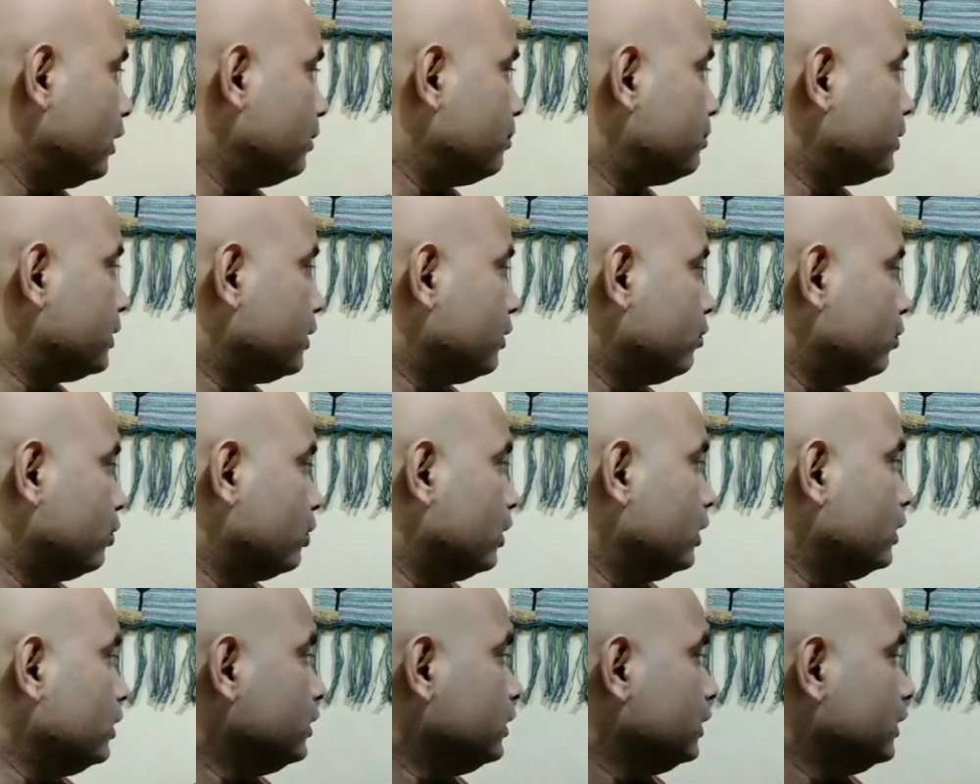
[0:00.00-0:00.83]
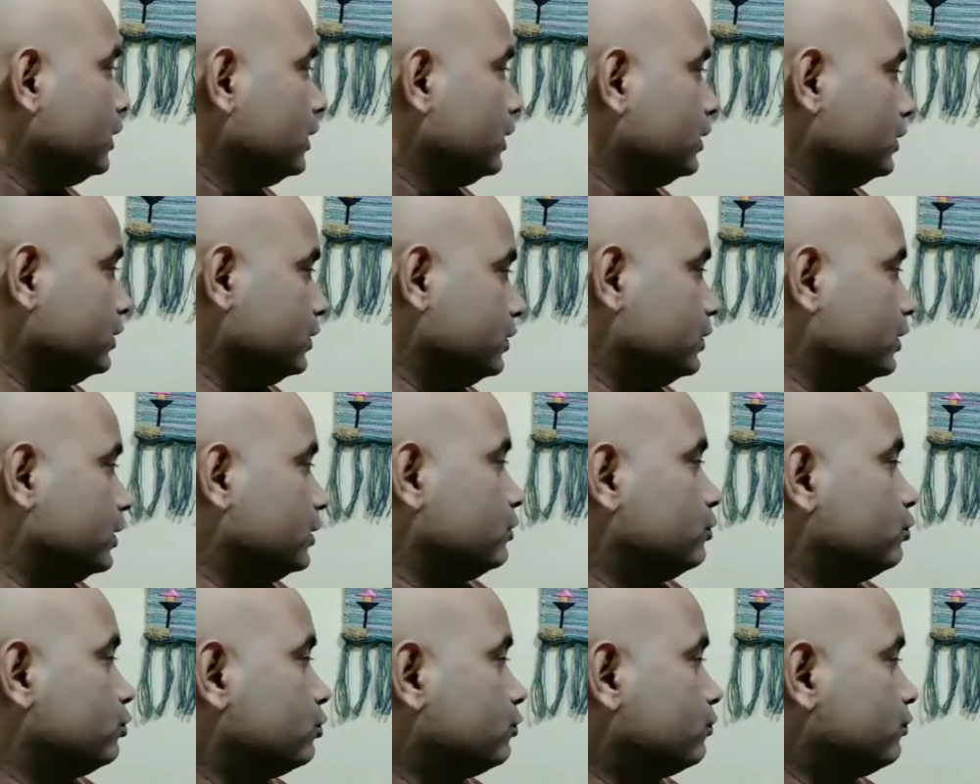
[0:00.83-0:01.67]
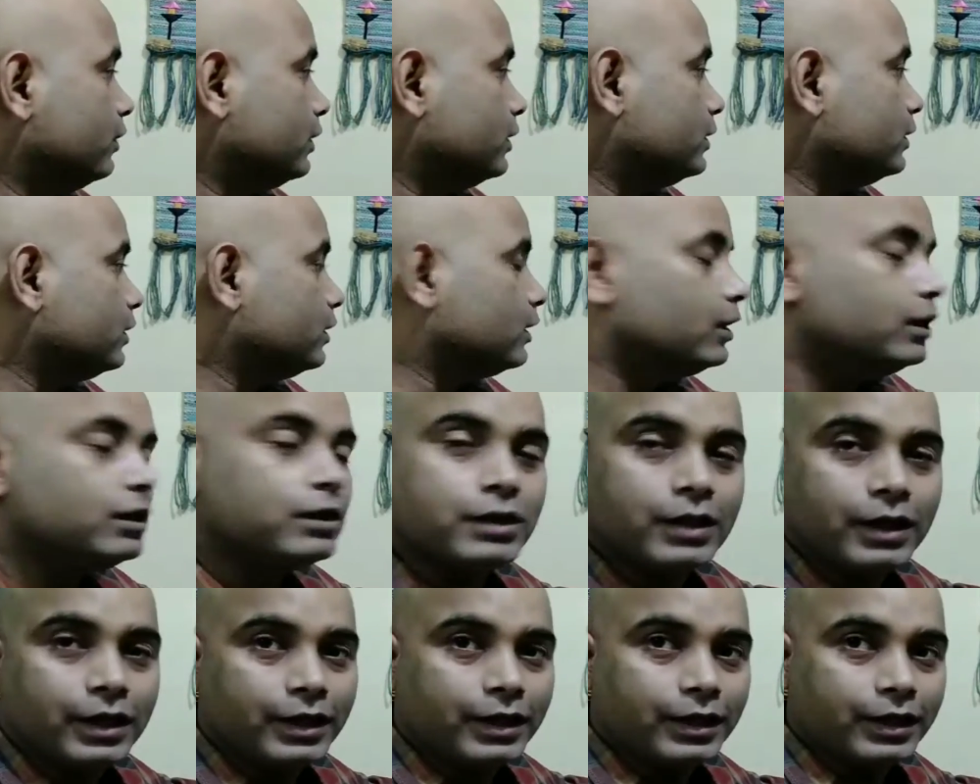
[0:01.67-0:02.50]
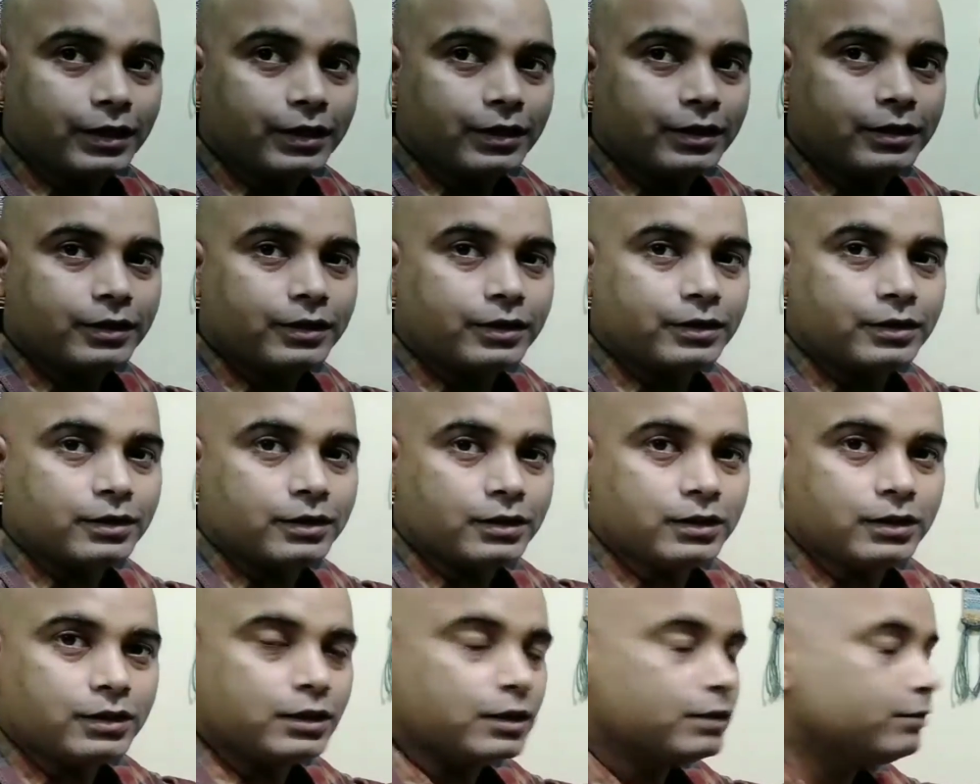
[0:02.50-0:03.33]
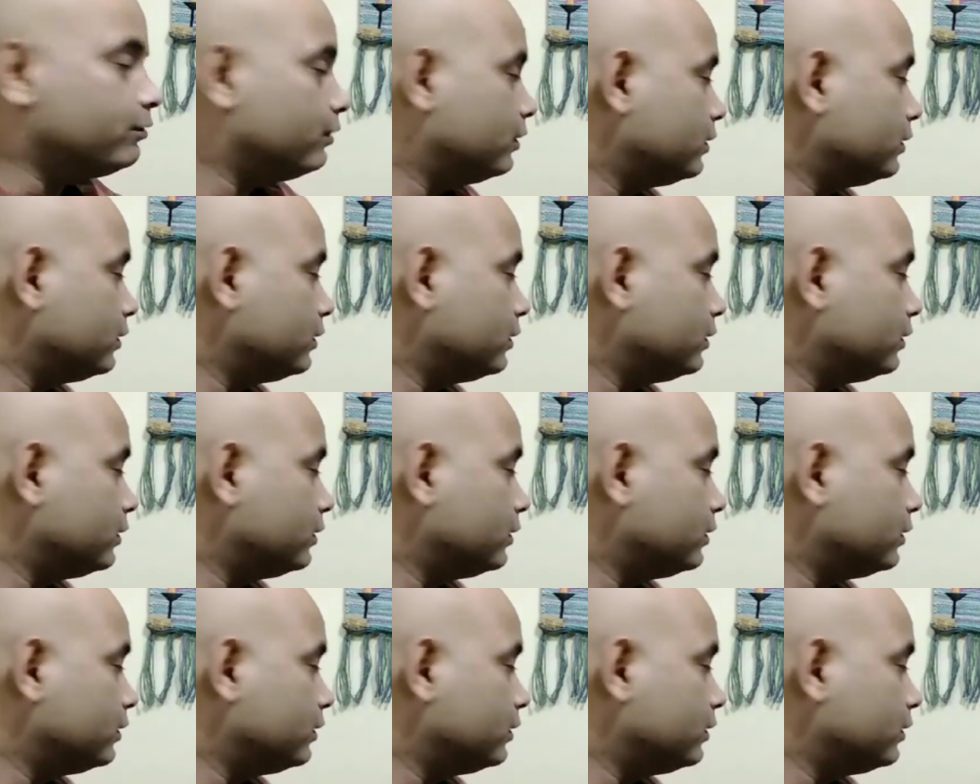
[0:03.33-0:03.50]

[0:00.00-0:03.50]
अब क्या होगा ये जो वेसिकल्स हैं ये